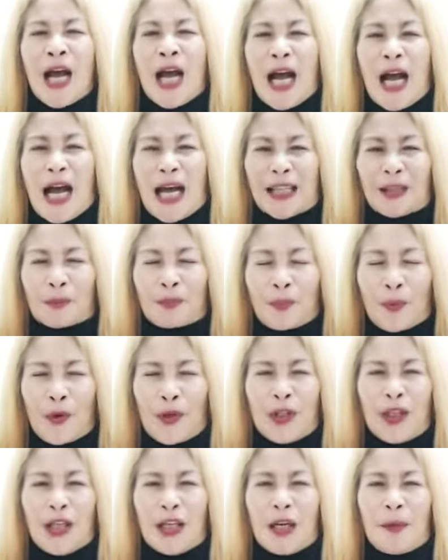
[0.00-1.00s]
at
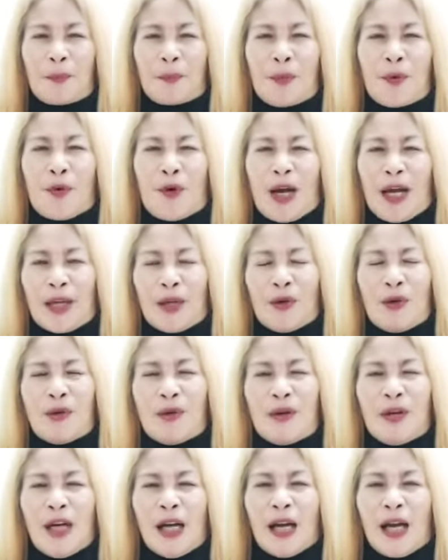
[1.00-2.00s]
pwede rin po
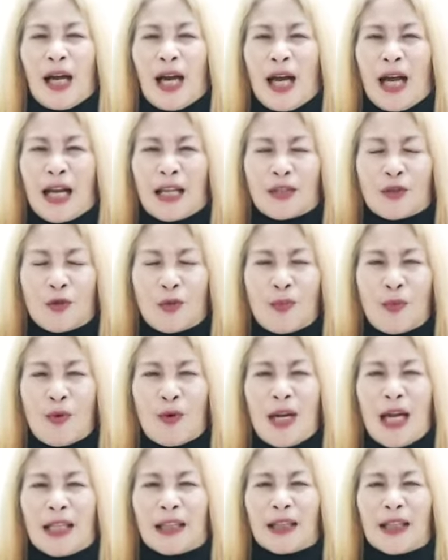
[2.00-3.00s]
kayong uh,
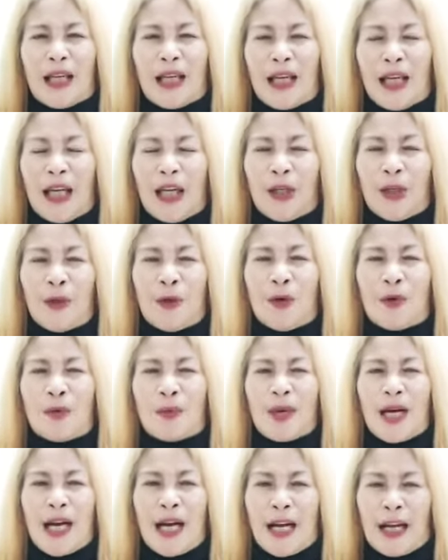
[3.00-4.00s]
sumulat ng inyong
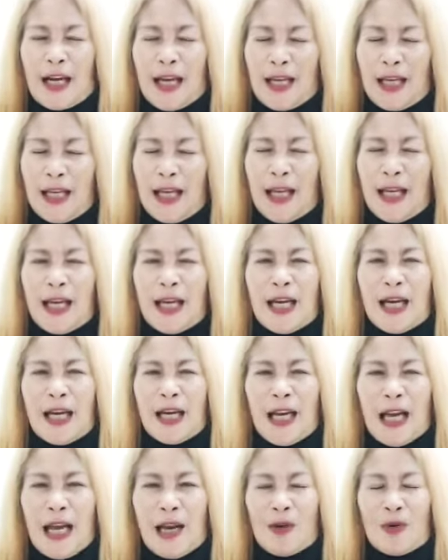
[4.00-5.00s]
mga kahilingan
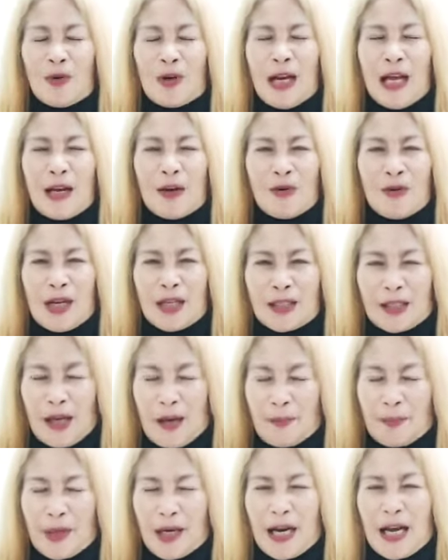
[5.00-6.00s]
lalong-lalo na sa
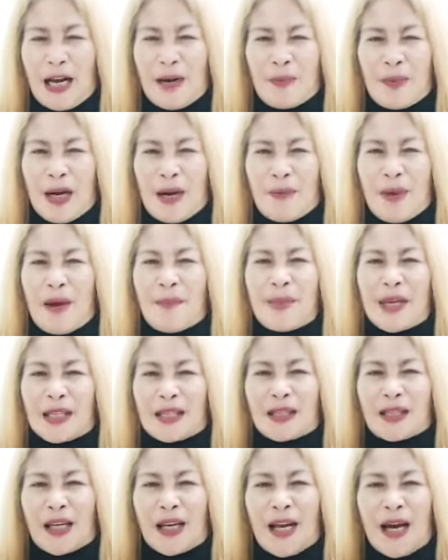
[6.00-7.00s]
kapirahan mga mamis
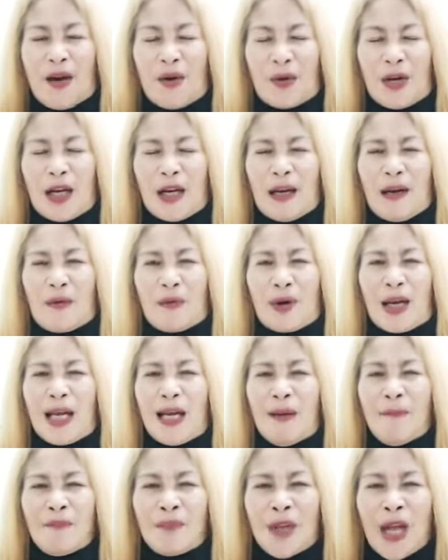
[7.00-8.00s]
sa dahon ng
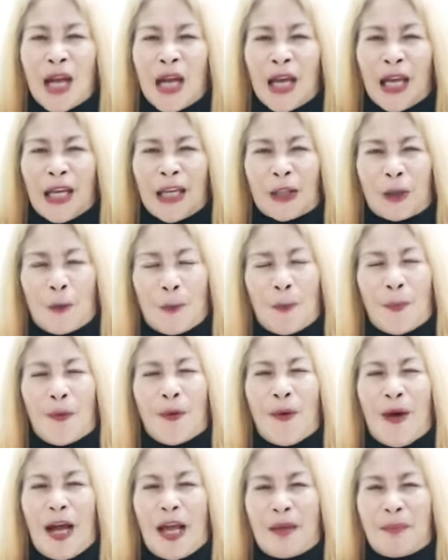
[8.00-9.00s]
laurel ito
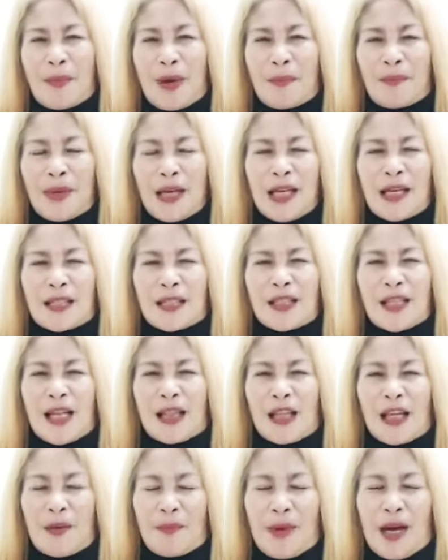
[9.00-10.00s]
po ay mabilis
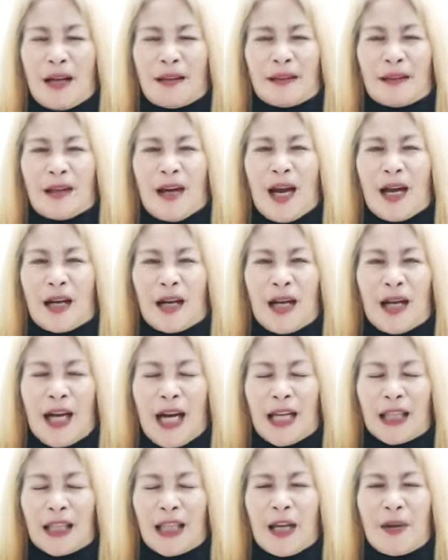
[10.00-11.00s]
nating ma-attract ang
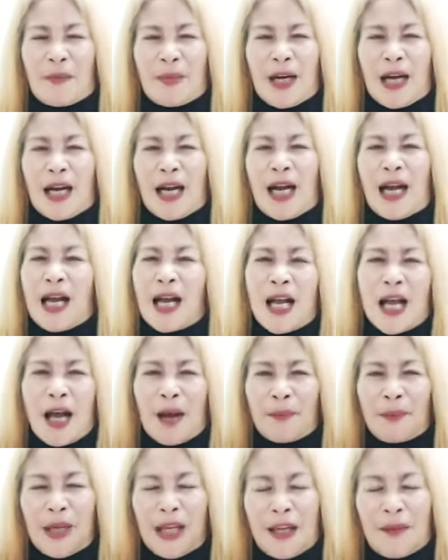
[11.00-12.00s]
ating mga
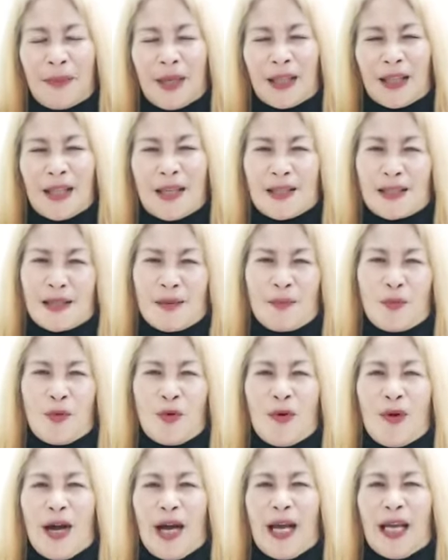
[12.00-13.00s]
minimiti sa
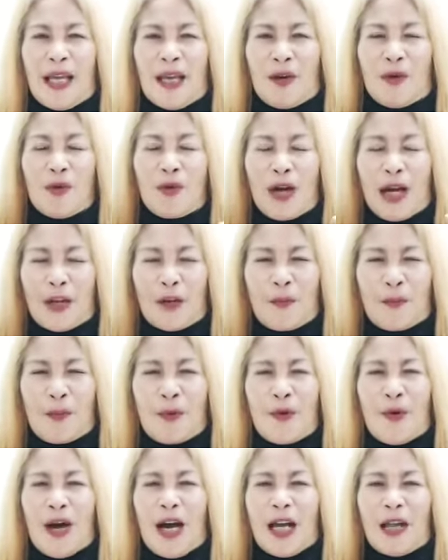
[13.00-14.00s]
buhay kung kayo
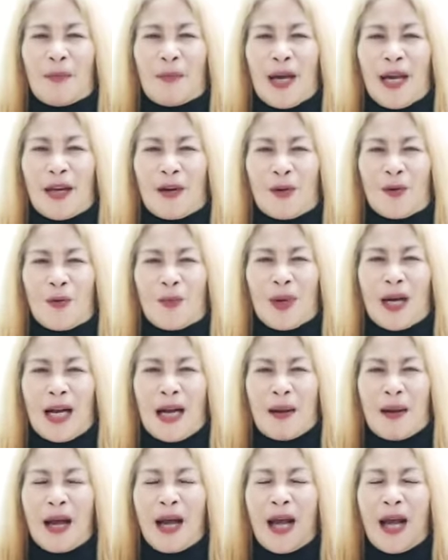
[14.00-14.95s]
po ay mayroong mga